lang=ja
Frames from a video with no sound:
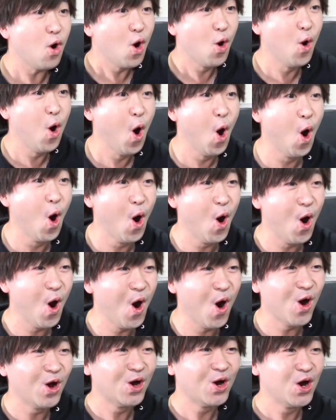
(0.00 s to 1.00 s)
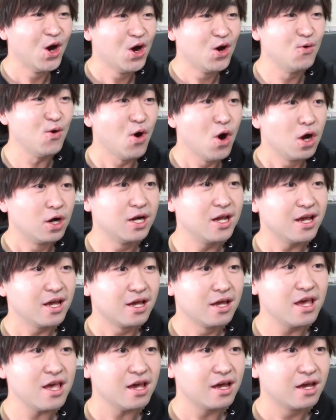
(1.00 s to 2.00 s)
おお
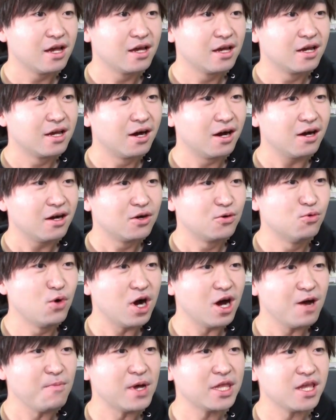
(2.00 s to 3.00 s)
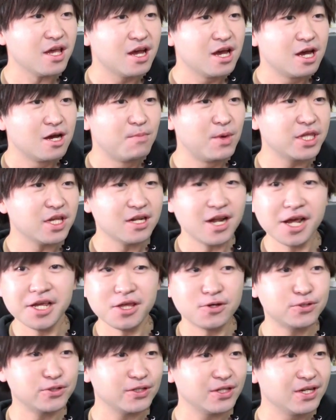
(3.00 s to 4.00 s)
え、え、うわ、また、また
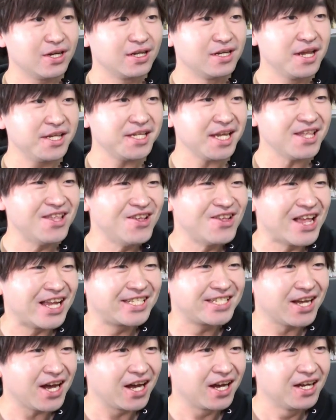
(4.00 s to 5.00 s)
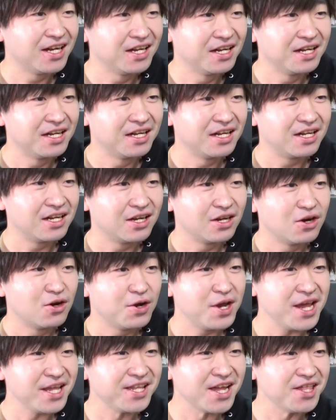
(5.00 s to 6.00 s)
ライド、レジェンスたちが、
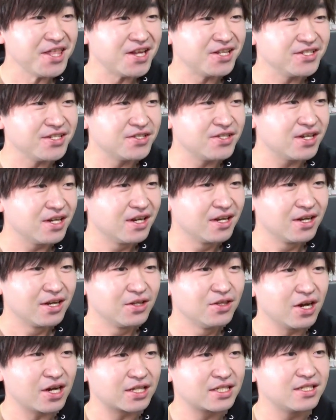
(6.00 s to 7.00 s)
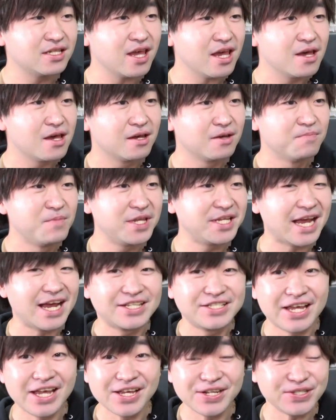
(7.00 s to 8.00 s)
エターナルいる。なんかすげえ、めちゃ
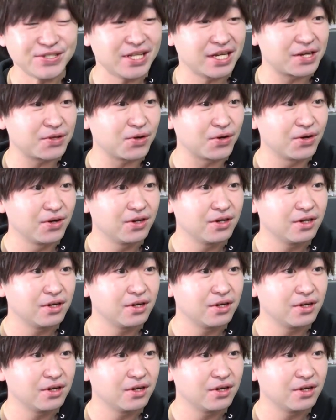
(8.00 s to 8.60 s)
くちゃいるんだけど。